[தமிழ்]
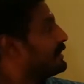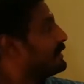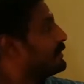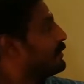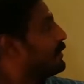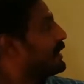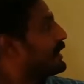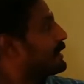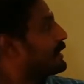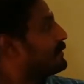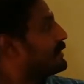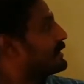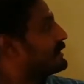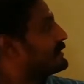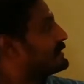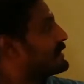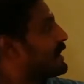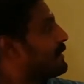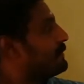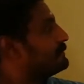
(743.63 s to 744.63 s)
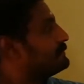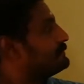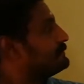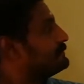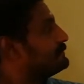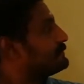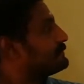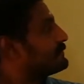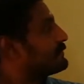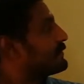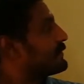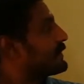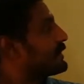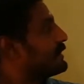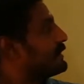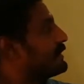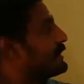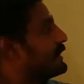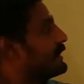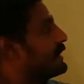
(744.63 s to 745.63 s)
உயரமாக இருந்துச்சான்
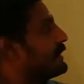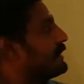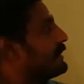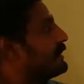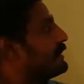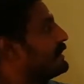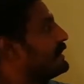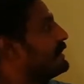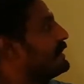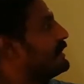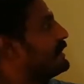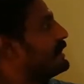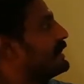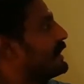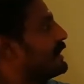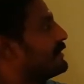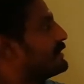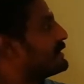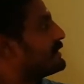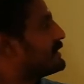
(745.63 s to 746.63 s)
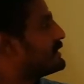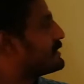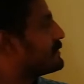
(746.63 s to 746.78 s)
ரைட்டா எழுபத்தஞ்சு